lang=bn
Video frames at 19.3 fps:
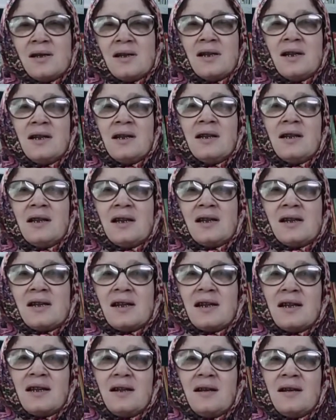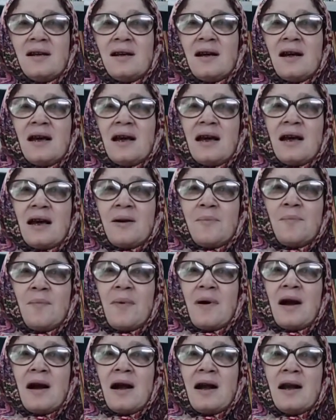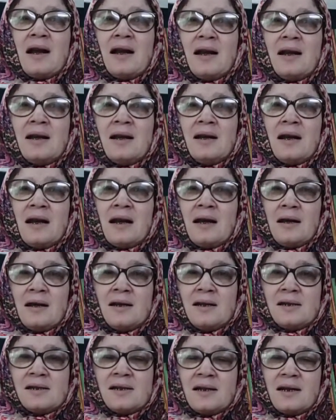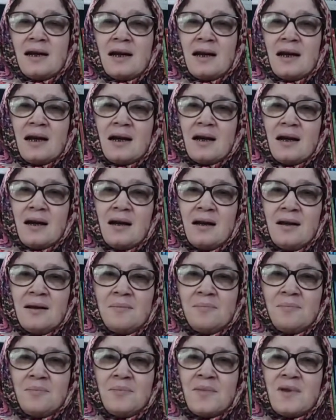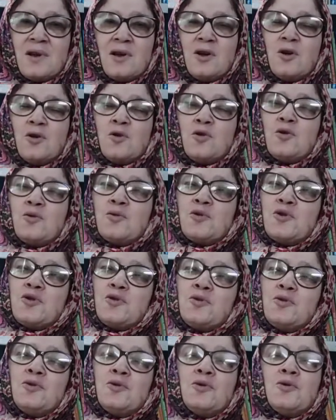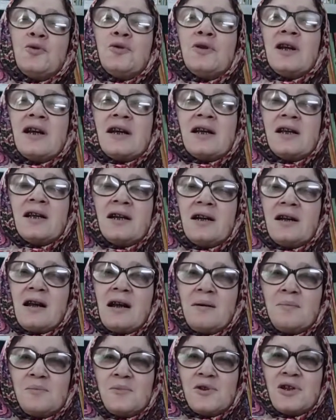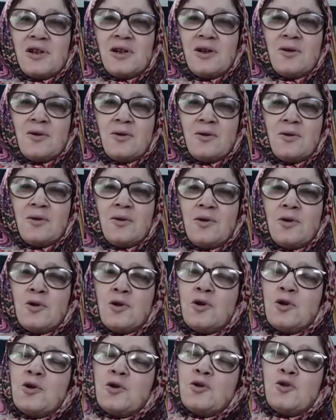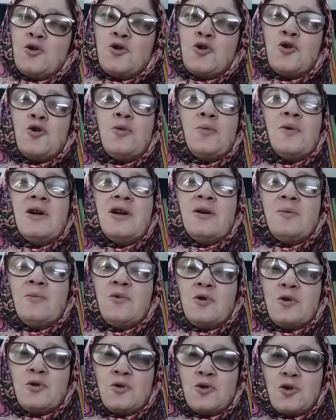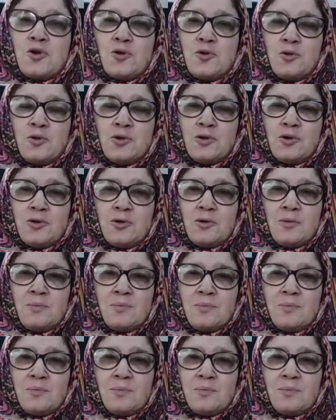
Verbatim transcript: চীন দেশের এক পাহাড়ের নিচে এলাকায় খুব সুন্দর একটি গ্রাম ছিল ছবির মতো সুন্দর